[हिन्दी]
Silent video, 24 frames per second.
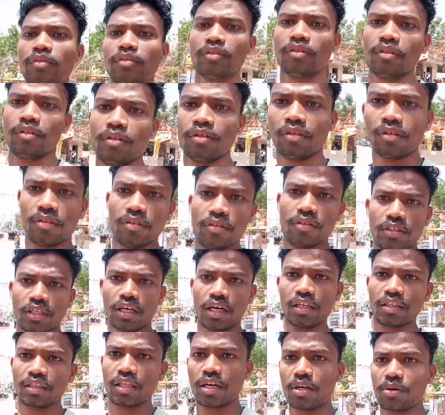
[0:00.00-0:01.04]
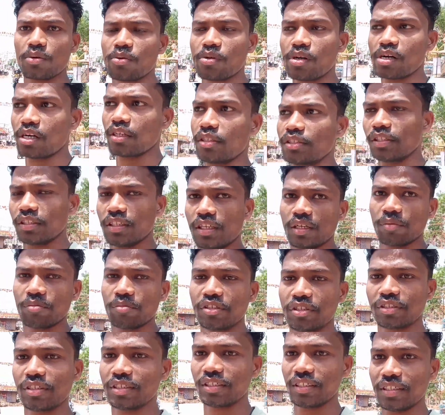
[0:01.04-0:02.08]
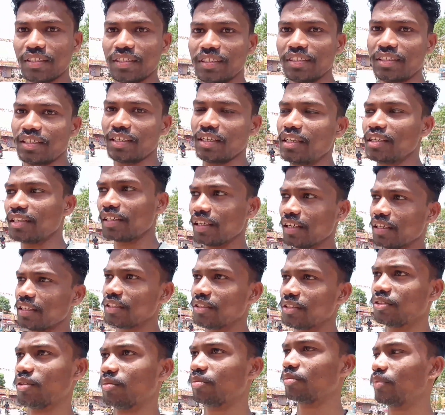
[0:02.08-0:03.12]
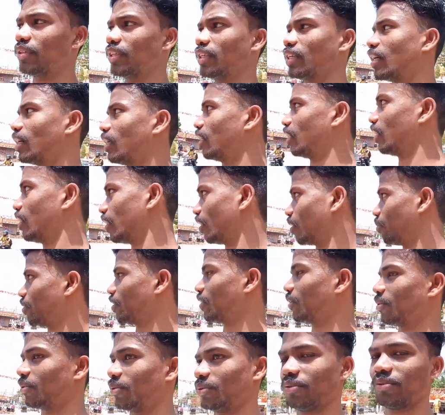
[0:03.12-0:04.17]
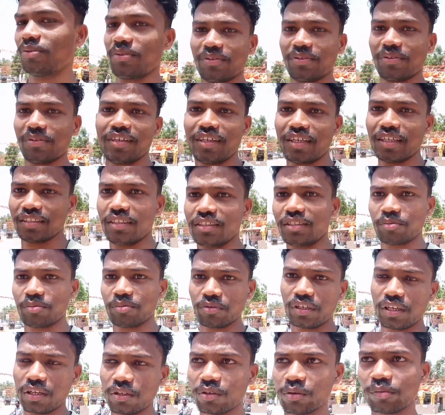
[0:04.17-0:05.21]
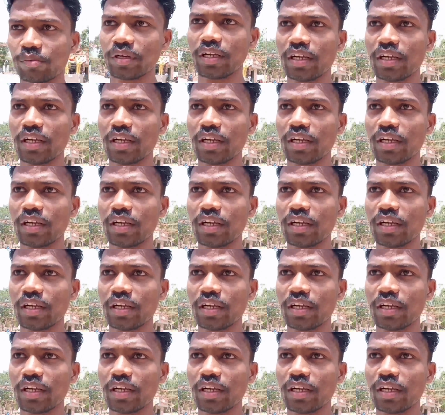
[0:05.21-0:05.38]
जाऊँगा आप लोगों को दिखाऊँगा तो यहाँ पे जो देखने का इस तरह मिलता है छोटा सा सिटी है इस सिटी